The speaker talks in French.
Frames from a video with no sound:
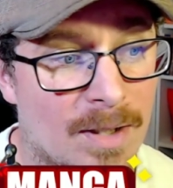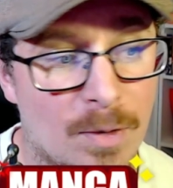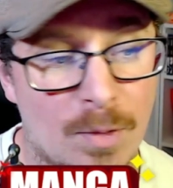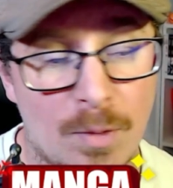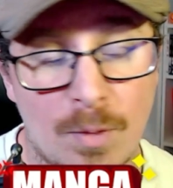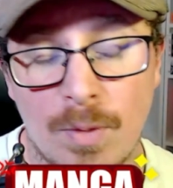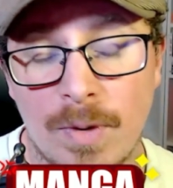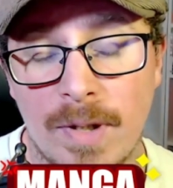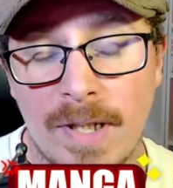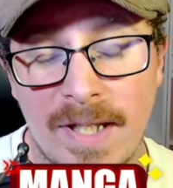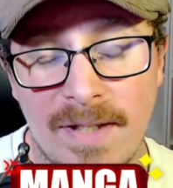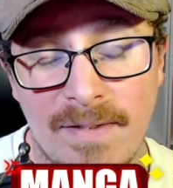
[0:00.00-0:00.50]

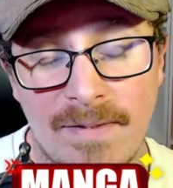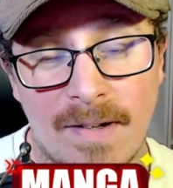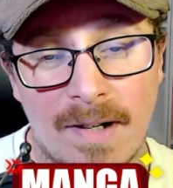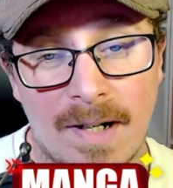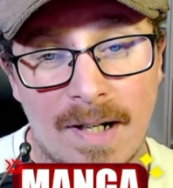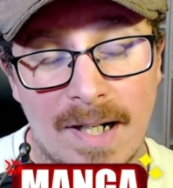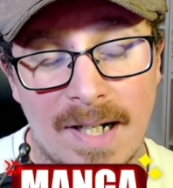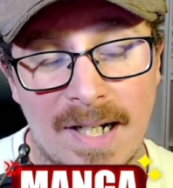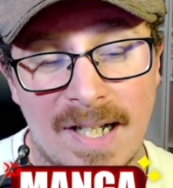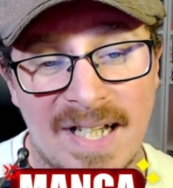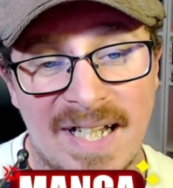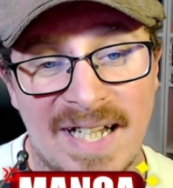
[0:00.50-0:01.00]
du
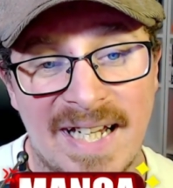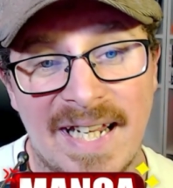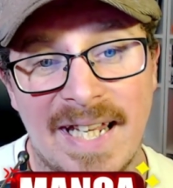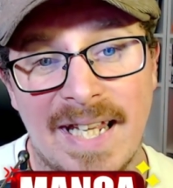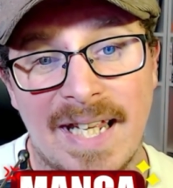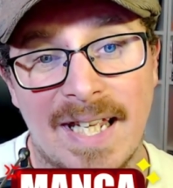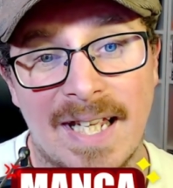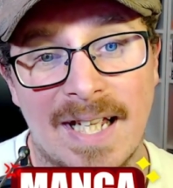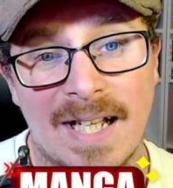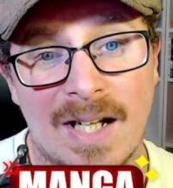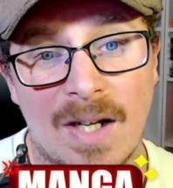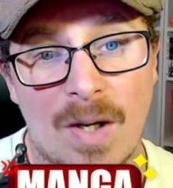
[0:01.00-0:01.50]
livre
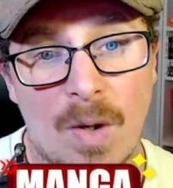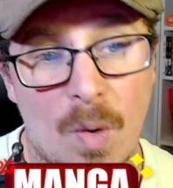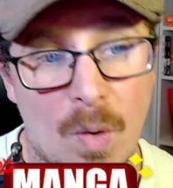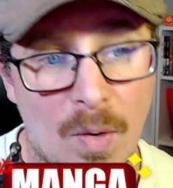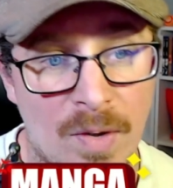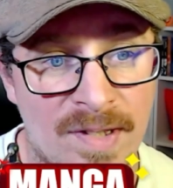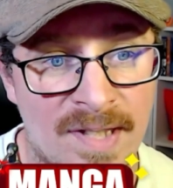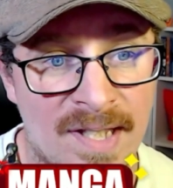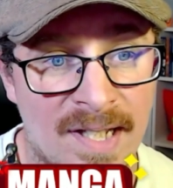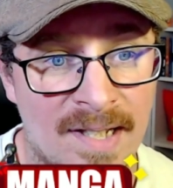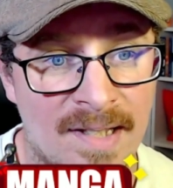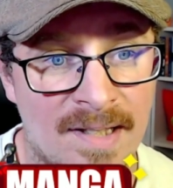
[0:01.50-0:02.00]
Les
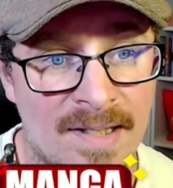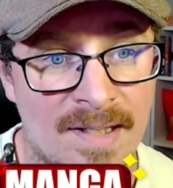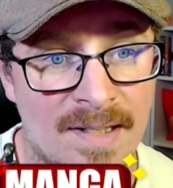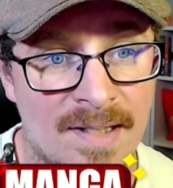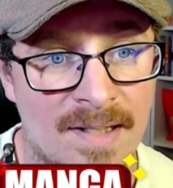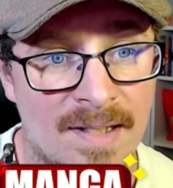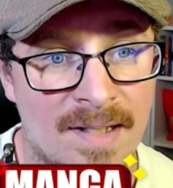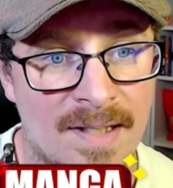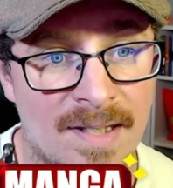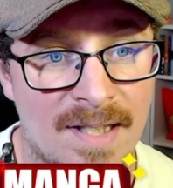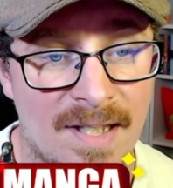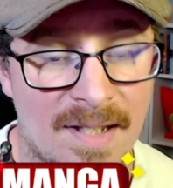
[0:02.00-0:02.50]

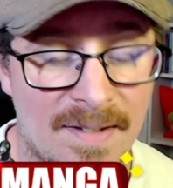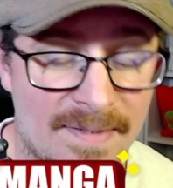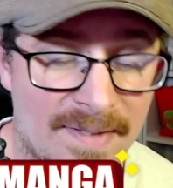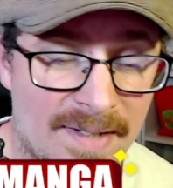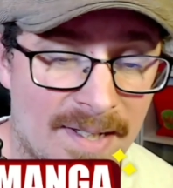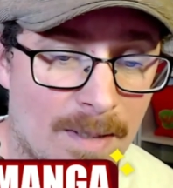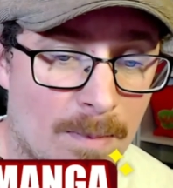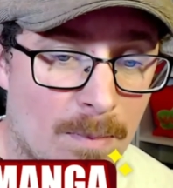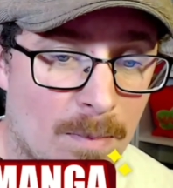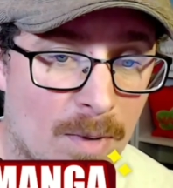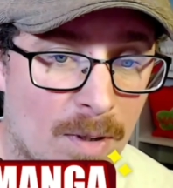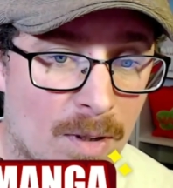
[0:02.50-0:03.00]
recettes des
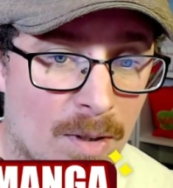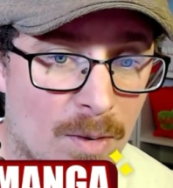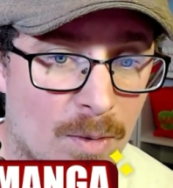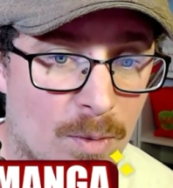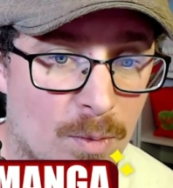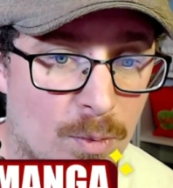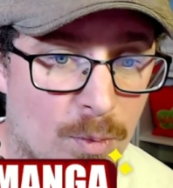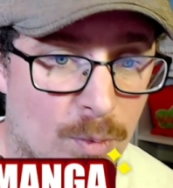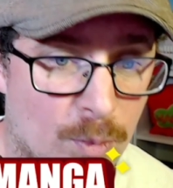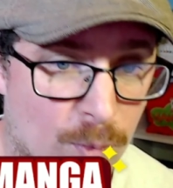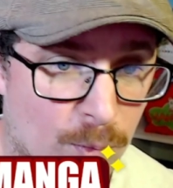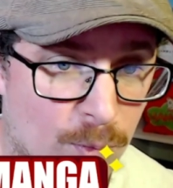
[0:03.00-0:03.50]
films
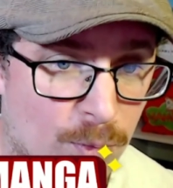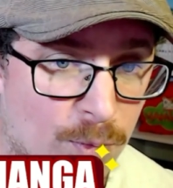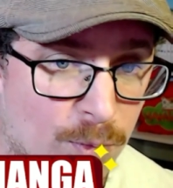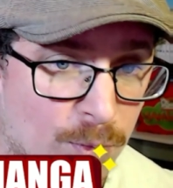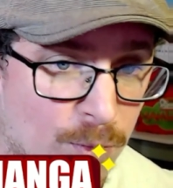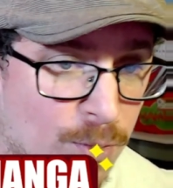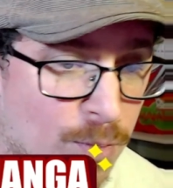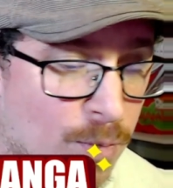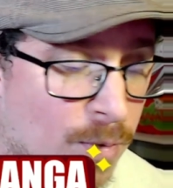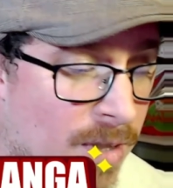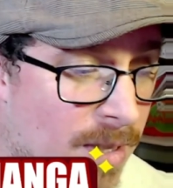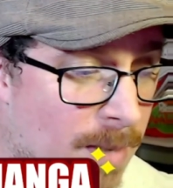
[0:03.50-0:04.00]
du
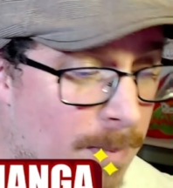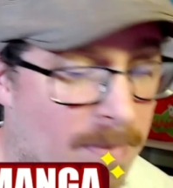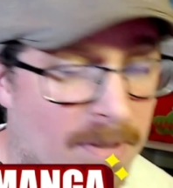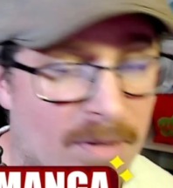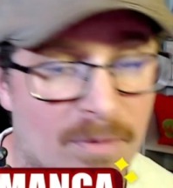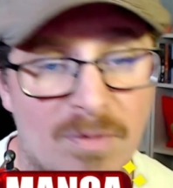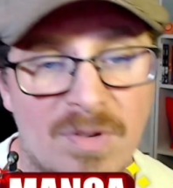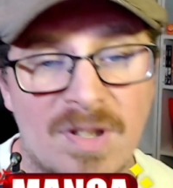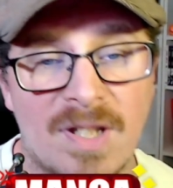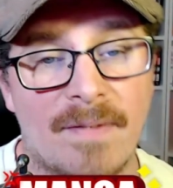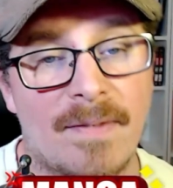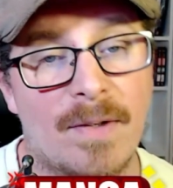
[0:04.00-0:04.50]
studio
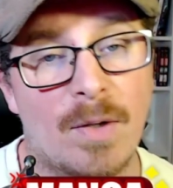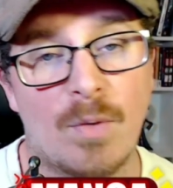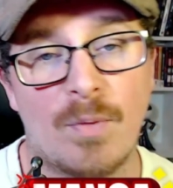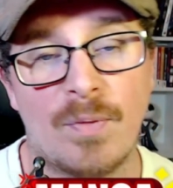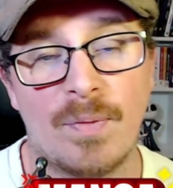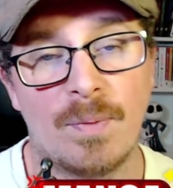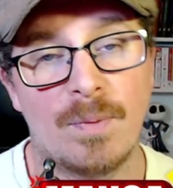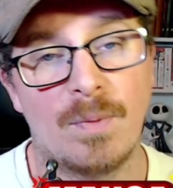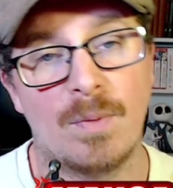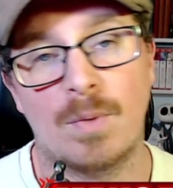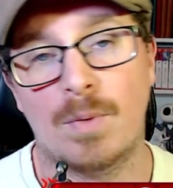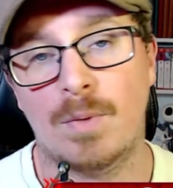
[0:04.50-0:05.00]
Ghibli. Vous savez, le,
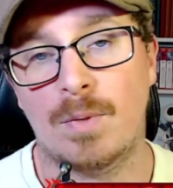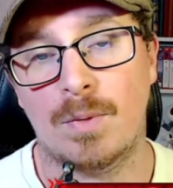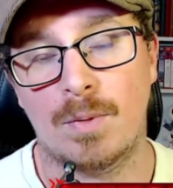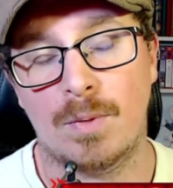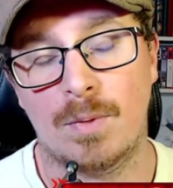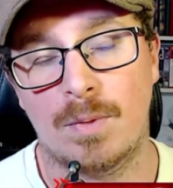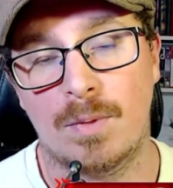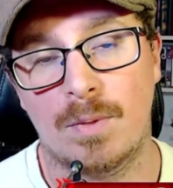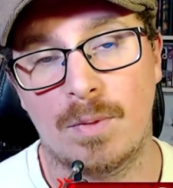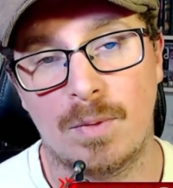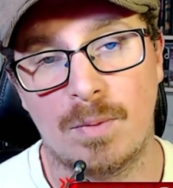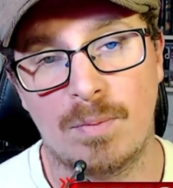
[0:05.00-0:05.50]

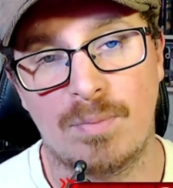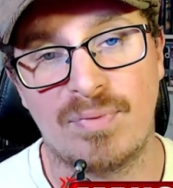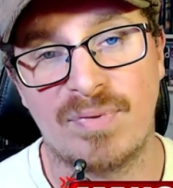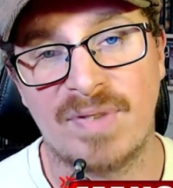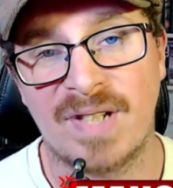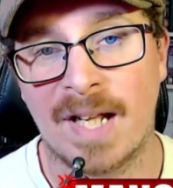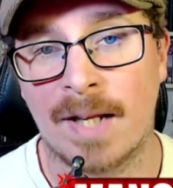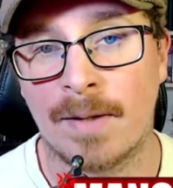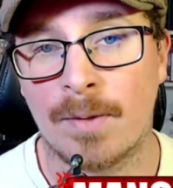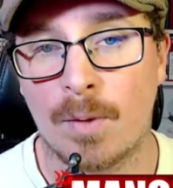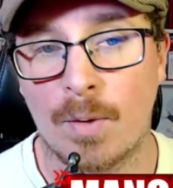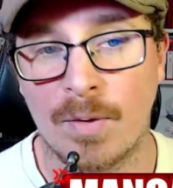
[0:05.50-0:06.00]
le,
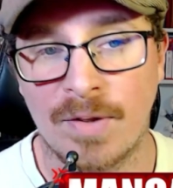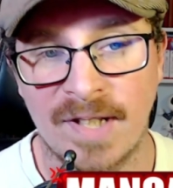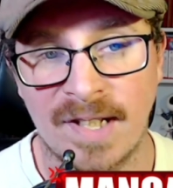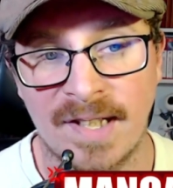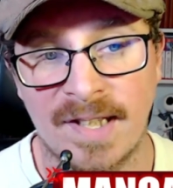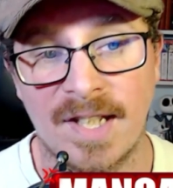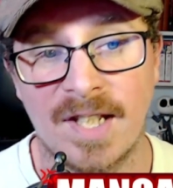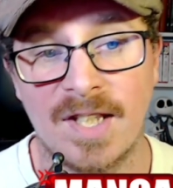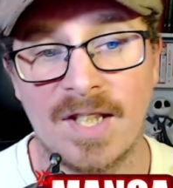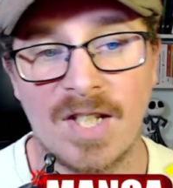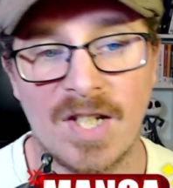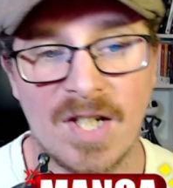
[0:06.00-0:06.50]
bouquin de
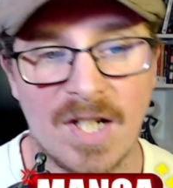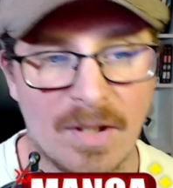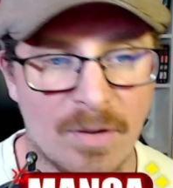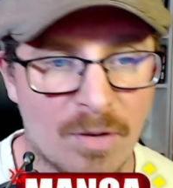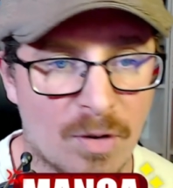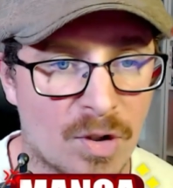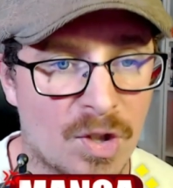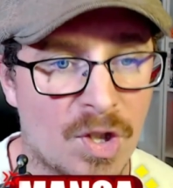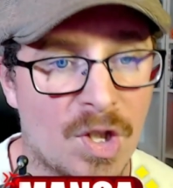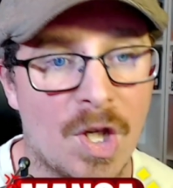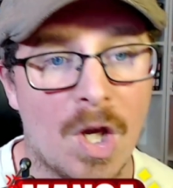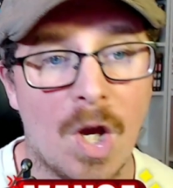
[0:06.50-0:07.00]
recettes est déjà
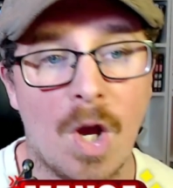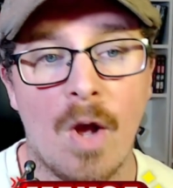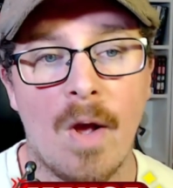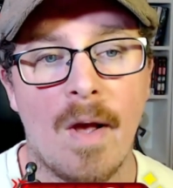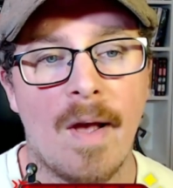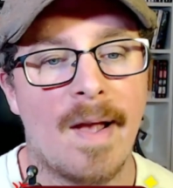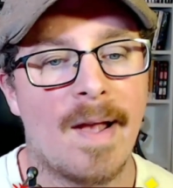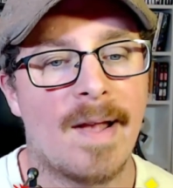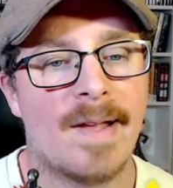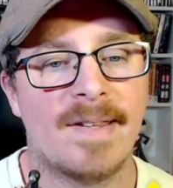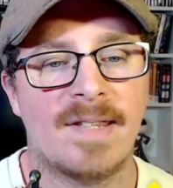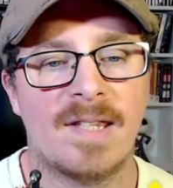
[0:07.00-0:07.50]
sorti.
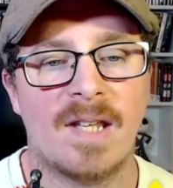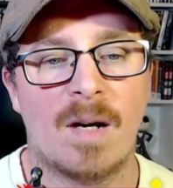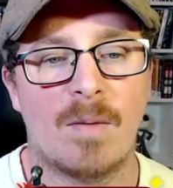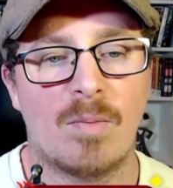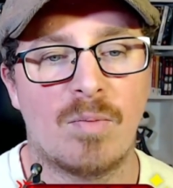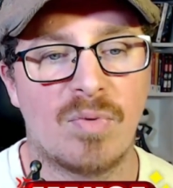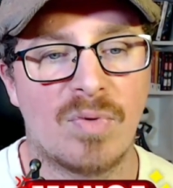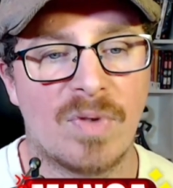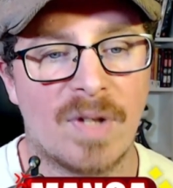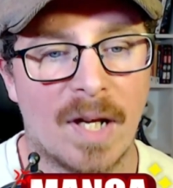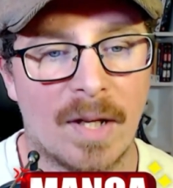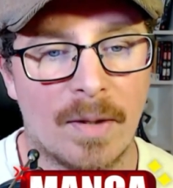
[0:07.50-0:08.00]
C'est
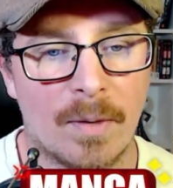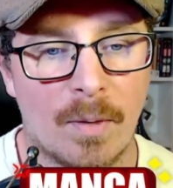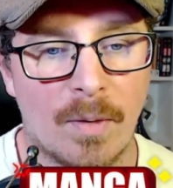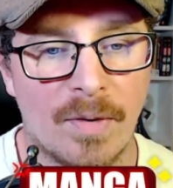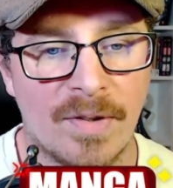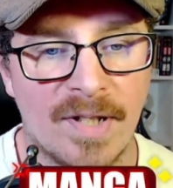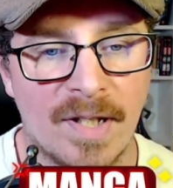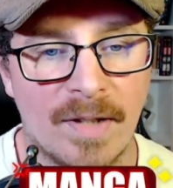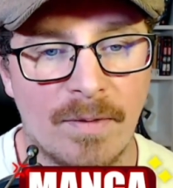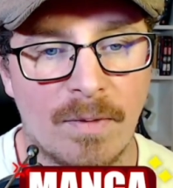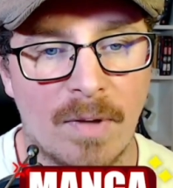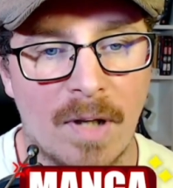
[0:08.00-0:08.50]
un bouquin de
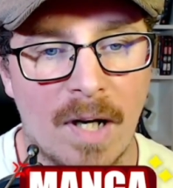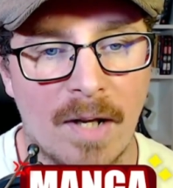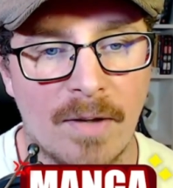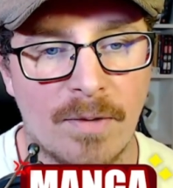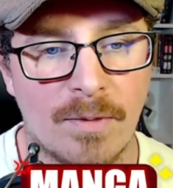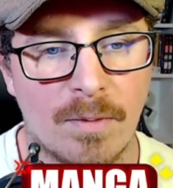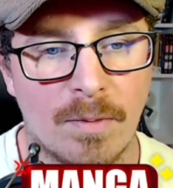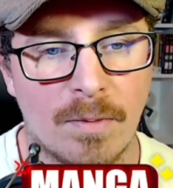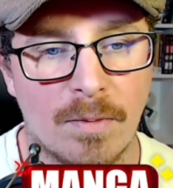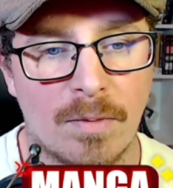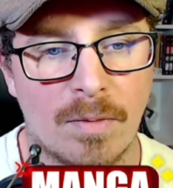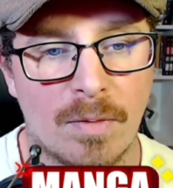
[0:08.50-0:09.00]
recettes voilà,
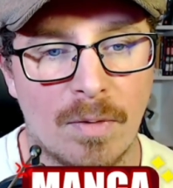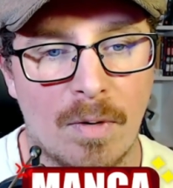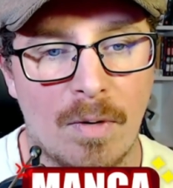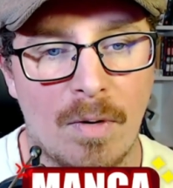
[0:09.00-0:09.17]
sur,